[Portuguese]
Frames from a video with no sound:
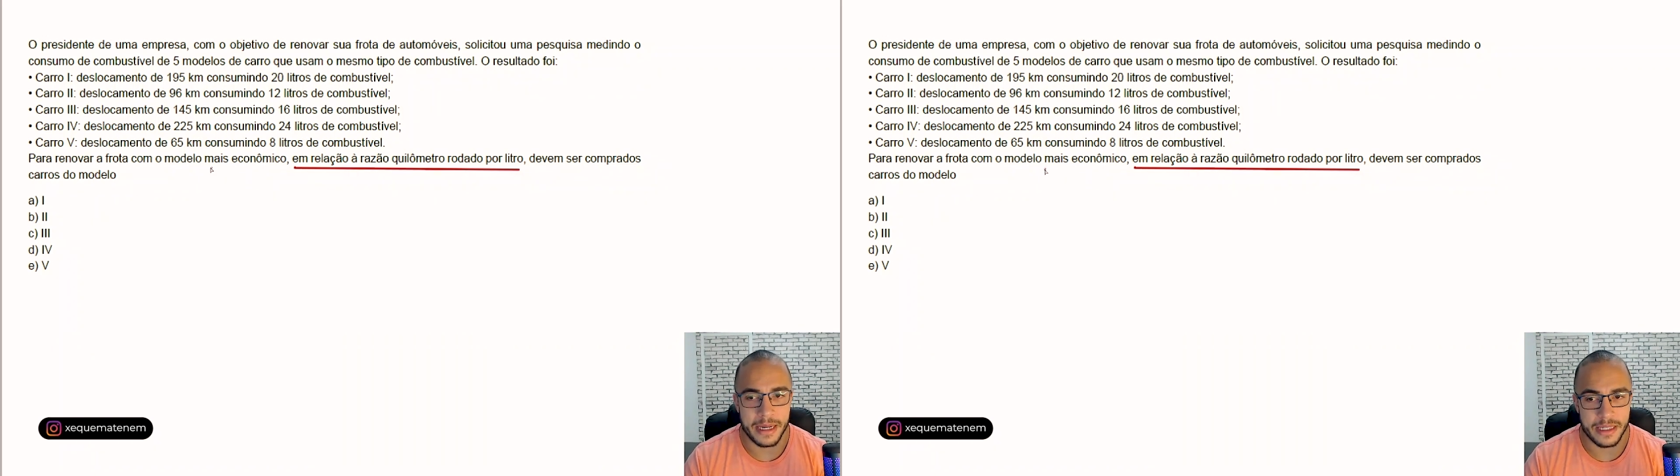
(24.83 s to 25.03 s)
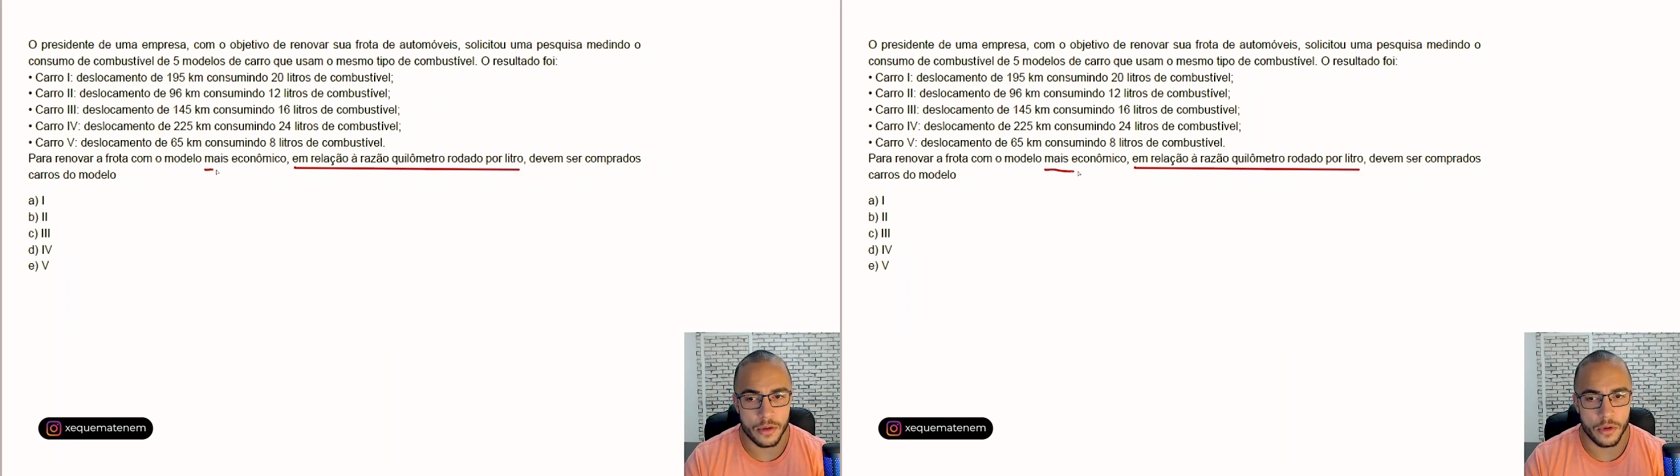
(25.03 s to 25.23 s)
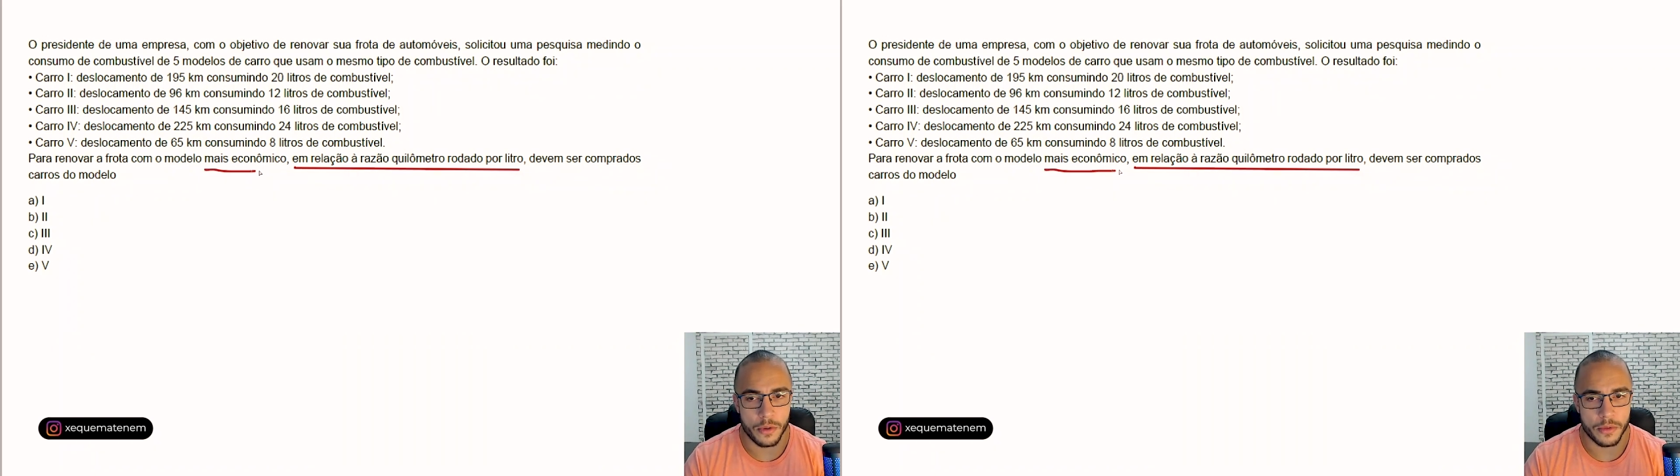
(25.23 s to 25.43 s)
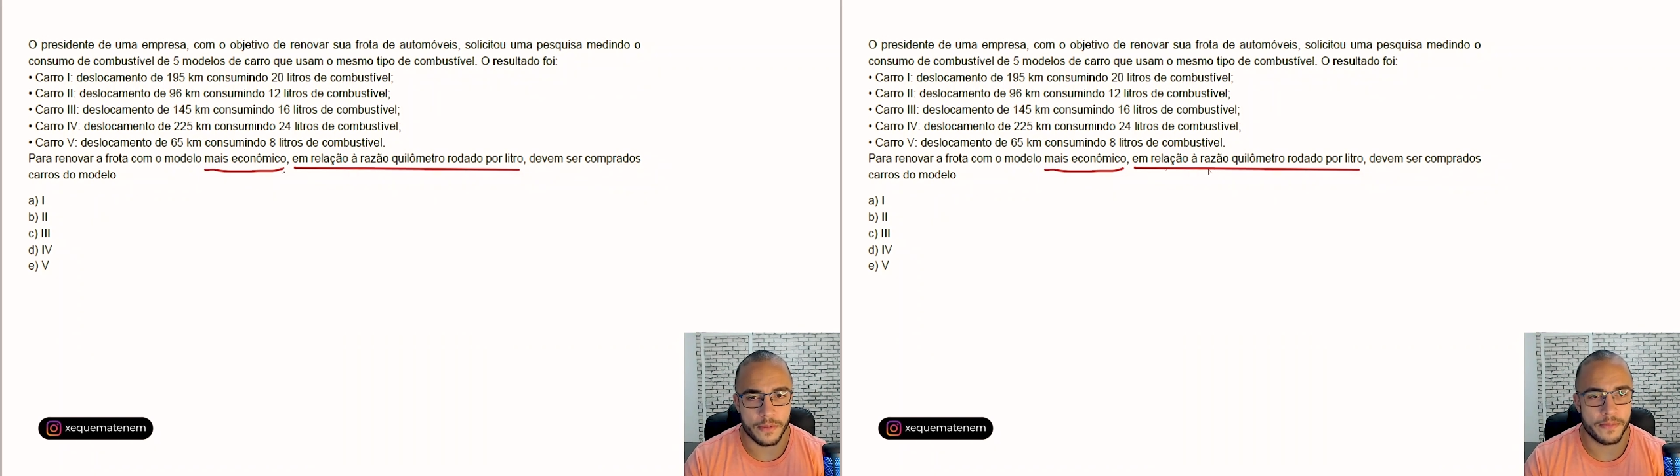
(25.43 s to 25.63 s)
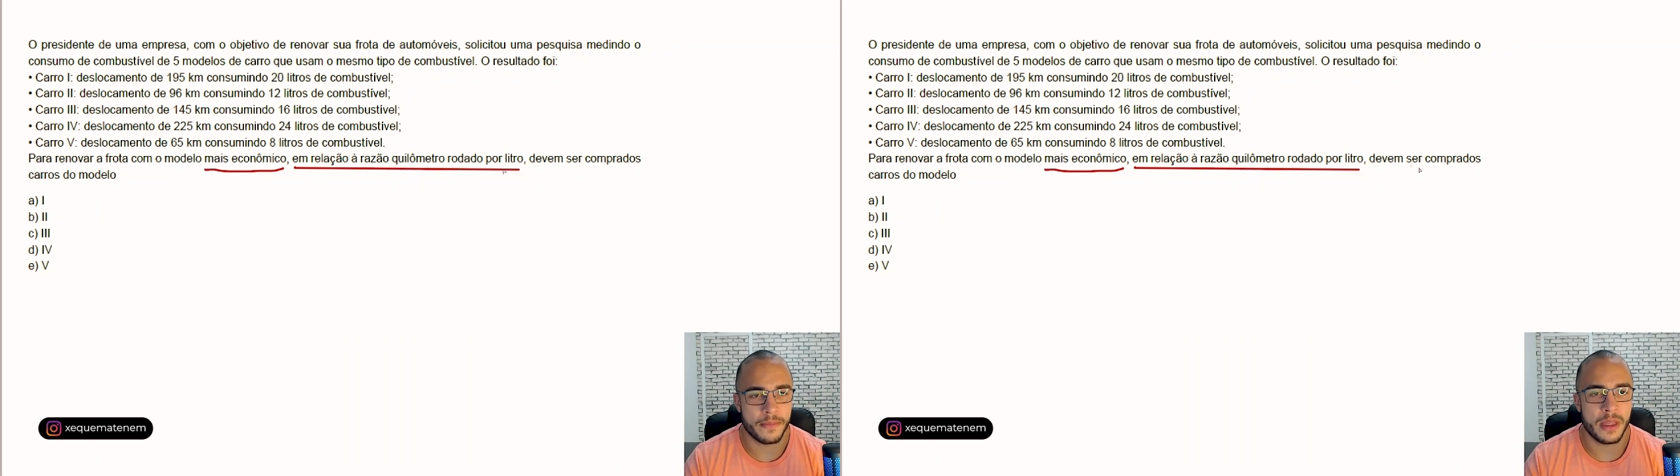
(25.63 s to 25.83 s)
econômico
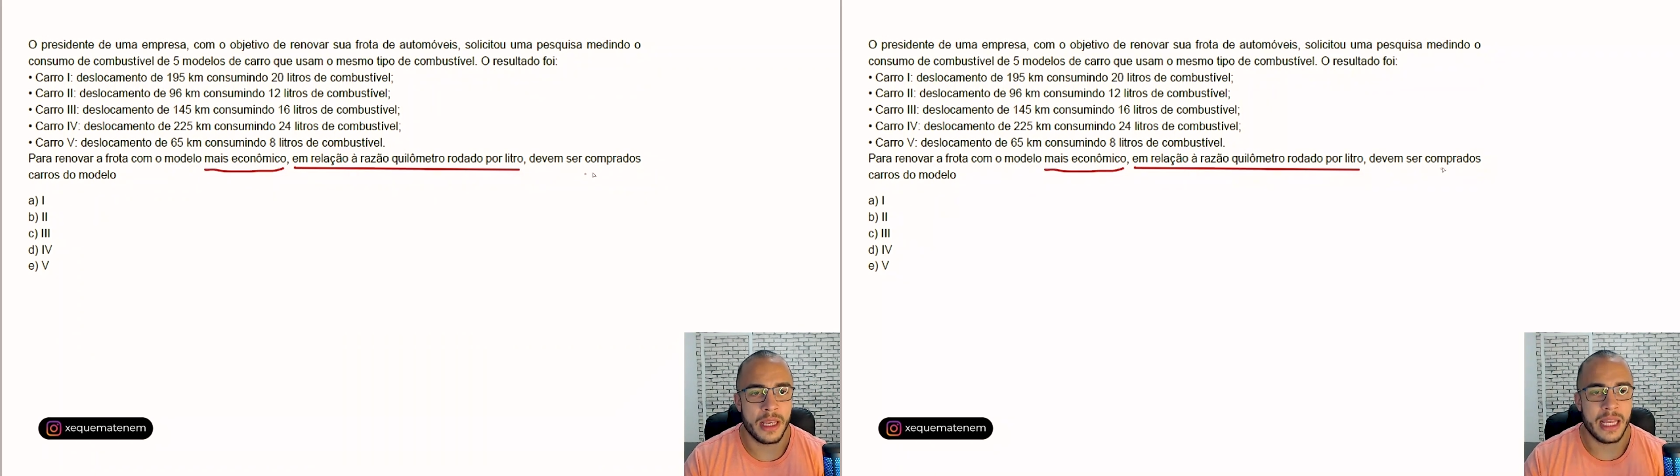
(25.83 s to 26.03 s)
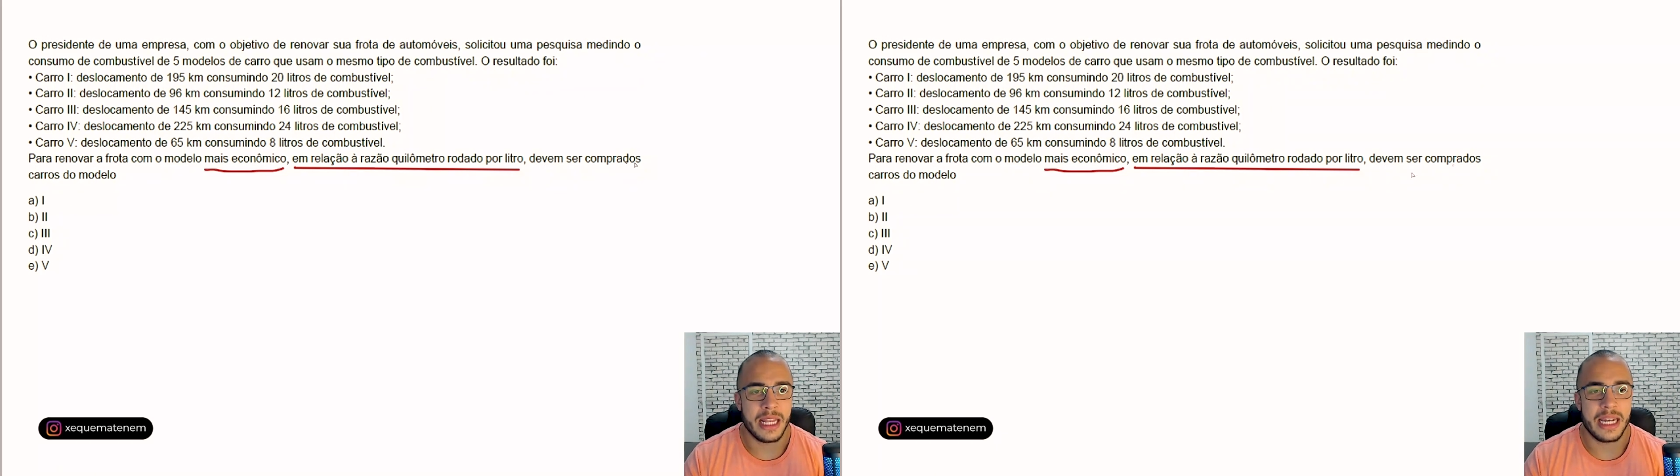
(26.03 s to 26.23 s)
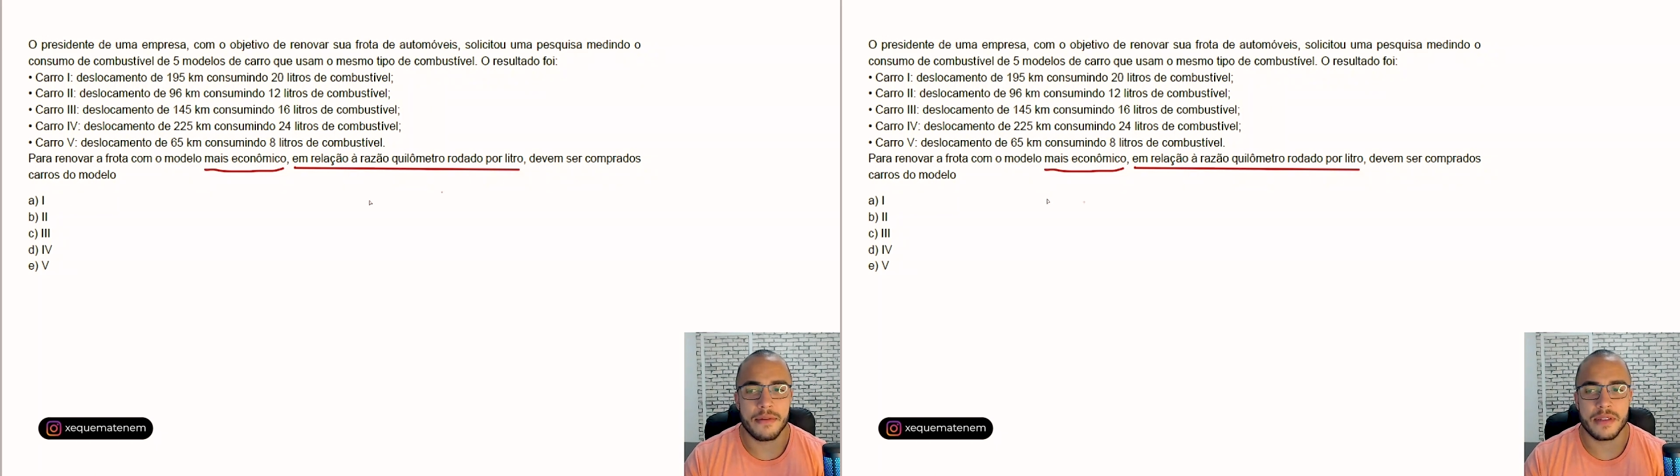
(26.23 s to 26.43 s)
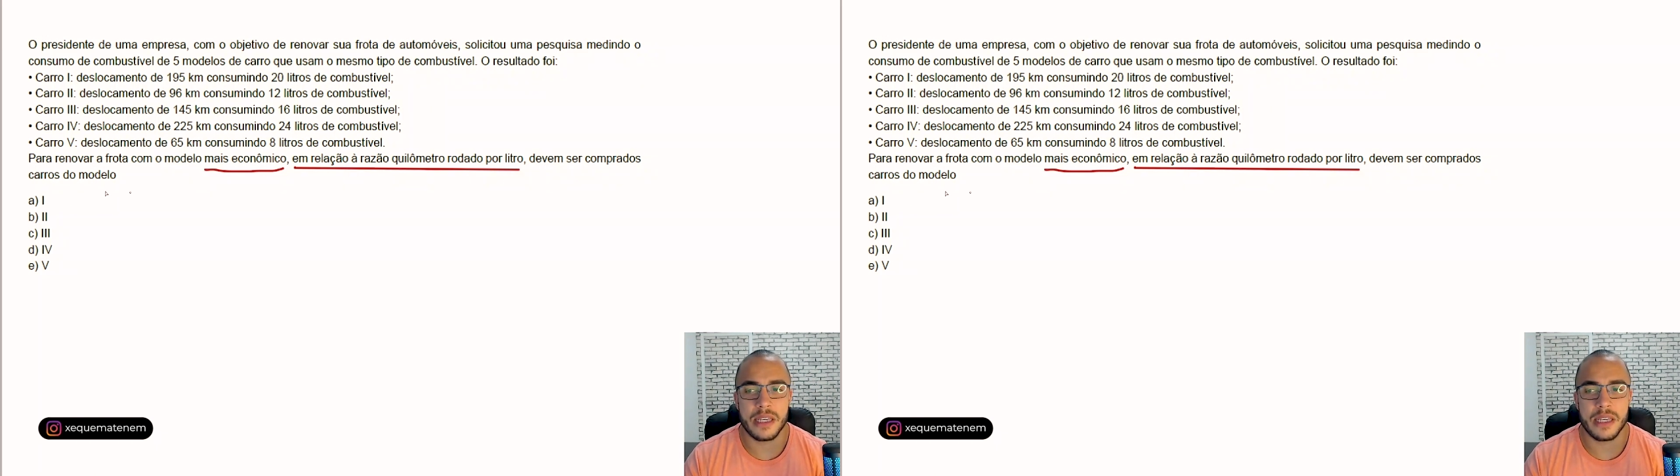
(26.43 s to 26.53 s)
deve ser